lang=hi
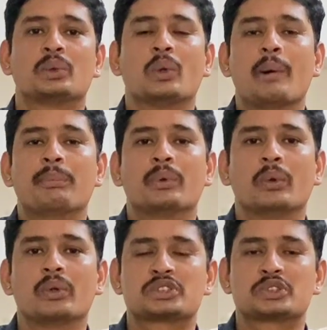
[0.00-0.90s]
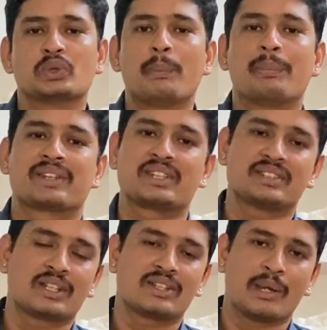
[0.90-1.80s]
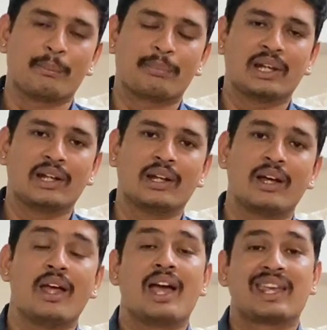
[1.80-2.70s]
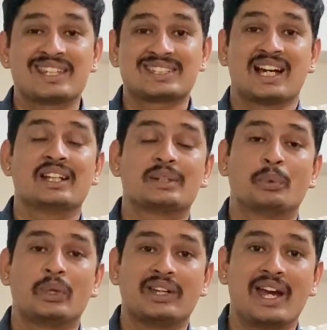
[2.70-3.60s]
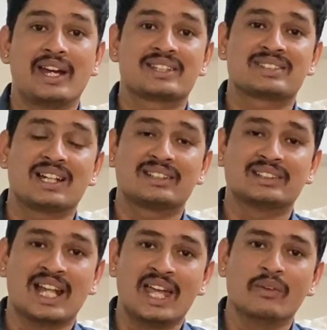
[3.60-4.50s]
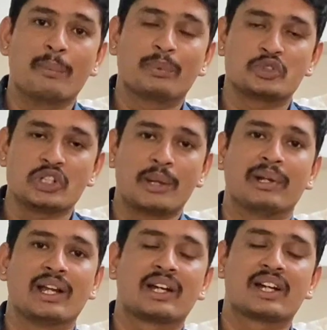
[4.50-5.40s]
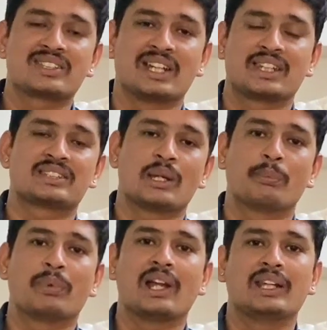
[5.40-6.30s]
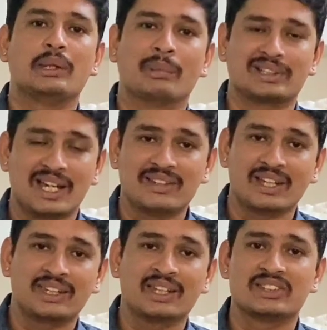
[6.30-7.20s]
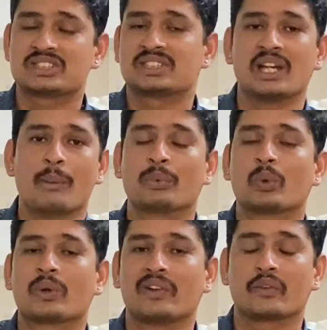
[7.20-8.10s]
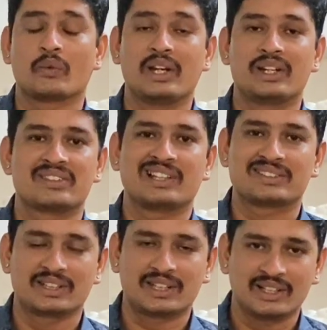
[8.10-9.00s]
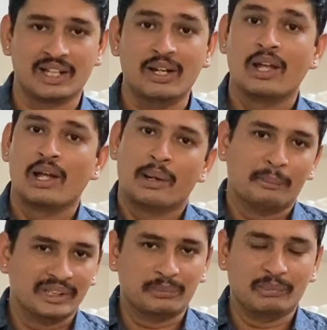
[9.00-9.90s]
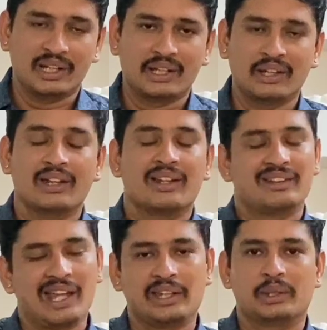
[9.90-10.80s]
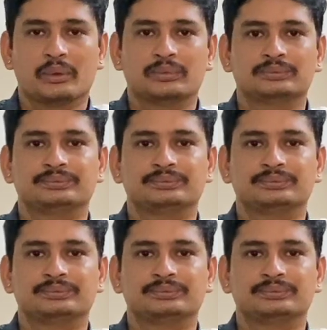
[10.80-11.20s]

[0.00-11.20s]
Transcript: तो आपको सौ प्रतिशत सैंपल के साथ पूरी गाइड के साथ लाइव आपको चाय बनाकर चाय के सैंपल आदि बताए जाएंगे जिससे आपको क्वालिटी सिलेक्शन के अंदर मदद मिलेगी थैंक यू